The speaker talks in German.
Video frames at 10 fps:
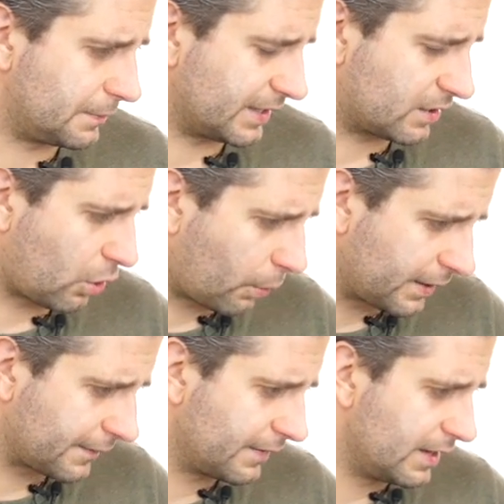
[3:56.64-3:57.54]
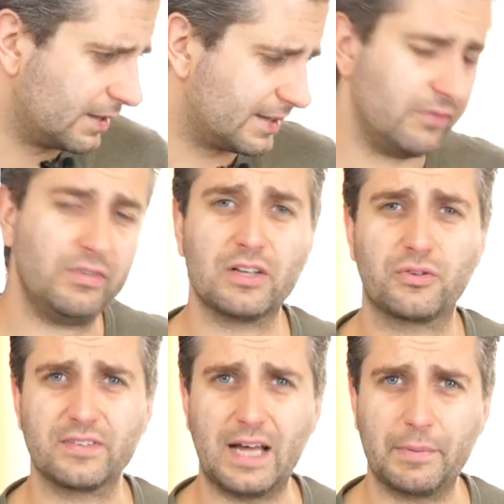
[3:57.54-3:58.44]
bekommen, den wieder
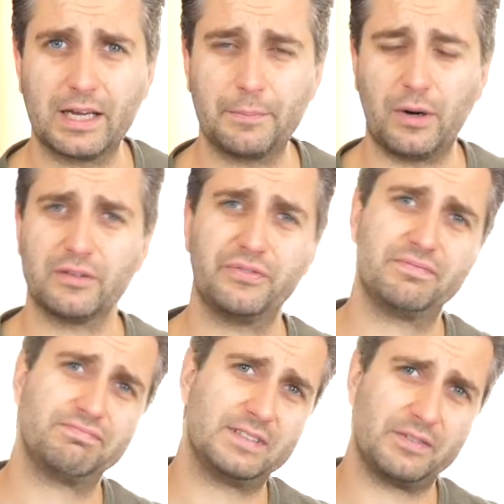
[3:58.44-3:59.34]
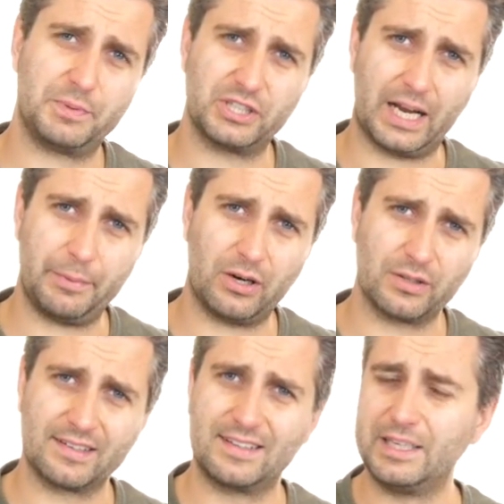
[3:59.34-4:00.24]
zusammengebaut, da beschreibe ich auch das